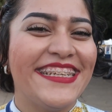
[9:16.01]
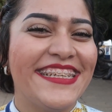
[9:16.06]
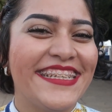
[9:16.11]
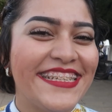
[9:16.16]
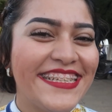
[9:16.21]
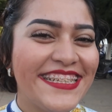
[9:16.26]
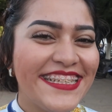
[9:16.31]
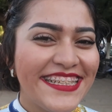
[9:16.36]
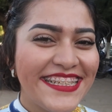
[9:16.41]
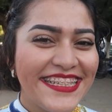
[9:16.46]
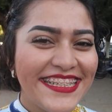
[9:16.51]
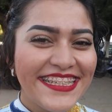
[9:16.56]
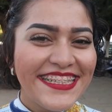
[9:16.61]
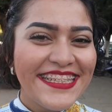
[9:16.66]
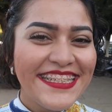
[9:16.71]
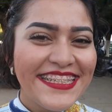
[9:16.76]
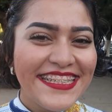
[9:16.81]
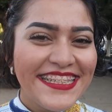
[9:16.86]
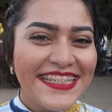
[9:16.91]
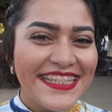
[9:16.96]
¿Y tú eres
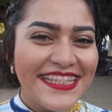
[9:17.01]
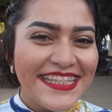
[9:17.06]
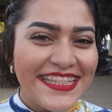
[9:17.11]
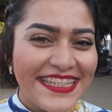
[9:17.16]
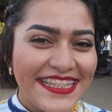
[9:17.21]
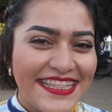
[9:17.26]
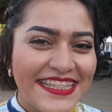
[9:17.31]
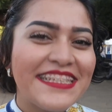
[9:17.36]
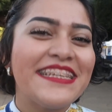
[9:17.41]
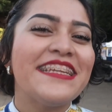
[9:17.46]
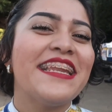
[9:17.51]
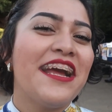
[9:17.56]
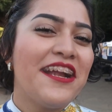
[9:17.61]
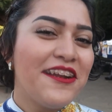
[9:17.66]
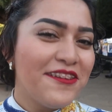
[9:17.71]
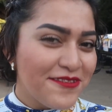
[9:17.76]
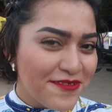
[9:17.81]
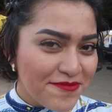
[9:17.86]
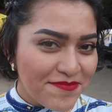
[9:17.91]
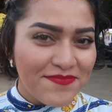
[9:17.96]
de?
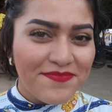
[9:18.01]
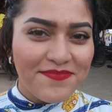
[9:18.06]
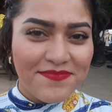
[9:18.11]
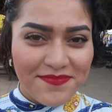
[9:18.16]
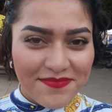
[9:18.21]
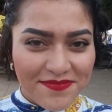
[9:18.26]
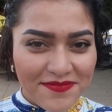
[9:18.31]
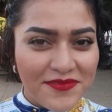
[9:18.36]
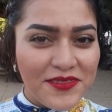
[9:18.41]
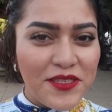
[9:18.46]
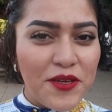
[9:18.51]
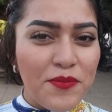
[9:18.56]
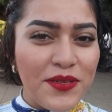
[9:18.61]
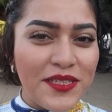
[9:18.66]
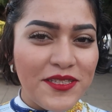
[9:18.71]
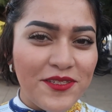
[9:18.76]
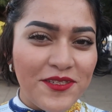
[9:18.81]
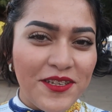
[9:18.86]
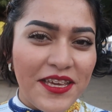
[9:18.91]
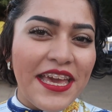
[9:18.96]
Claro. Yo
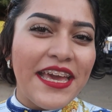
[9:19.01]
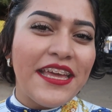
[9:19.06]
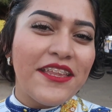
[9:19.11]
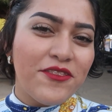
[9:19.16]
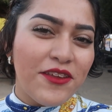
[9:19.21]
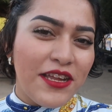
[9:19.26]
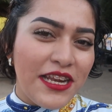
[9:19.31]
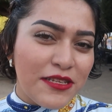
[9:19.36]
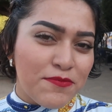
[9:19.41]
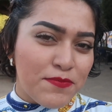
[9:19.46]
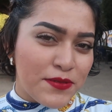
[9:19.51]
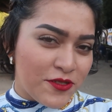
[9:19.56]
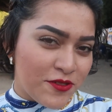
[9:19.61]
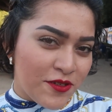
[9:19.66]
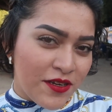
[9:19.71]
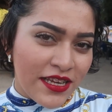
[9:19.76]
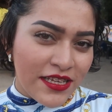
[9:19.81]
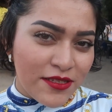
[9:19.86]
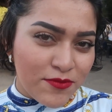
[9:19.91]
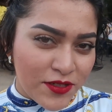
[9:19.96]
pienso que todas las
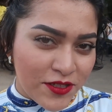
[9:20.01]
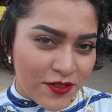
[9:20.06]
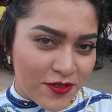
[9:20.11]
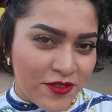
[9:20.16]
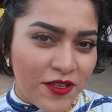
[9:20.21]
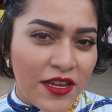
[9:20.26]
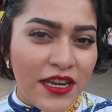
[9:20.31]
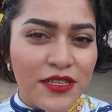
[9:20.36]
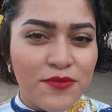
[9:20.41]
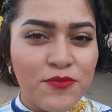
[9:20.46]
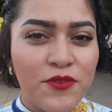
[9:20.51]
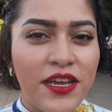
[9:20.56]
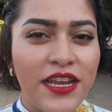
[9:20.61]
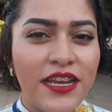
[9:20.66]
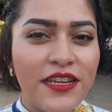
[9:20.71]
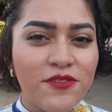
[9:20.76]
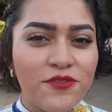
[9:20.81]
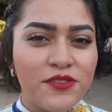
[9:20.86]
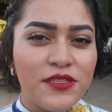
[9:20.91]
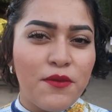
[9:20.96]
personas, bueno, todas las
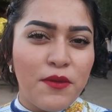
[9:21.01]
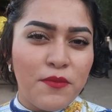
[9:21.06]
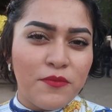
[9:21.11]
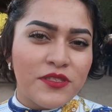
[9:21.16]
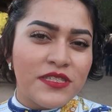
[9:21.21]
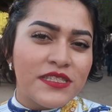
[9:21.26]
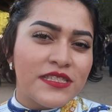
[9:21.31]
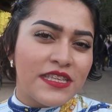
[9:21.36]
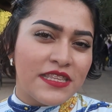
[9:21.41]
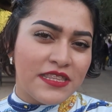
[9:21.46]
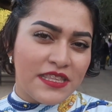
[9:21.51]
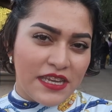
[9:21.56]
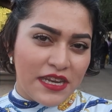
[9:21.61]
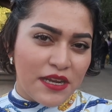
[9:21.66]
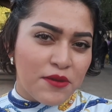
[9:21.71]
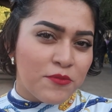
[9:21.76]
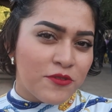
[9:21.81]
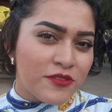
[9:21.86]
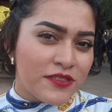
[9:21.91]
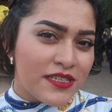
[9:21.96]
mujeres nos debemos de
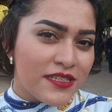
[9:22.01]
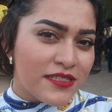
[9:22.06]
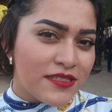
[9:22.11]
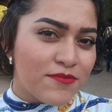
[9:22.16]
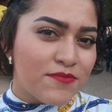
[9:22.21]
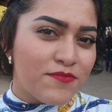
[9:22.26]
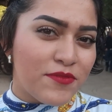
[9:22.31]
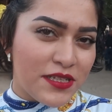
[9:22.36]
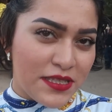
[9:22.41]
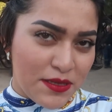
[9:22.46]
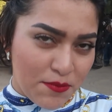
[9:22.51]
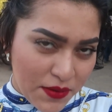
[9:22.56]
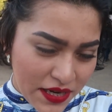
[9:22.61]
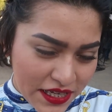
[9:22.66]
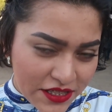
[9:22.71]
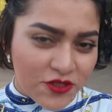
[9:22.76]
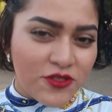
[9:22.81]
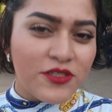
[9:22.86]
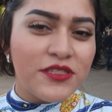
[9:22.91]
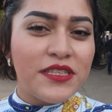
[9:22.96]
sentir hermosas por
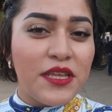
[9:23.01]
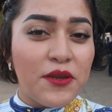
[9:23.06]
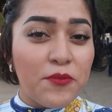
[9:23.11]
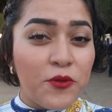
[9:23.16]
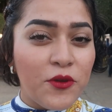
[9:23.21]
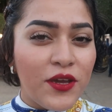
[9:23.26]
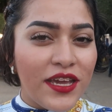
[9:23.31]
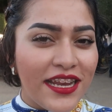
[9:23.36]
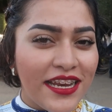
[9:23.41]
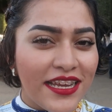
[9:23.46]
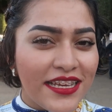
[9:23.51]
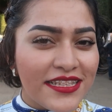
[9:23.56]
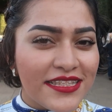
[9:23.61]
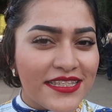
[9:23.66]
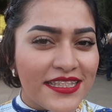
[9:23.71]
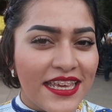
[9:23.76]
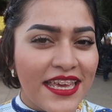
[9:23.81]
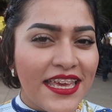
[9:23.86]
simple hecho de ser mujeres.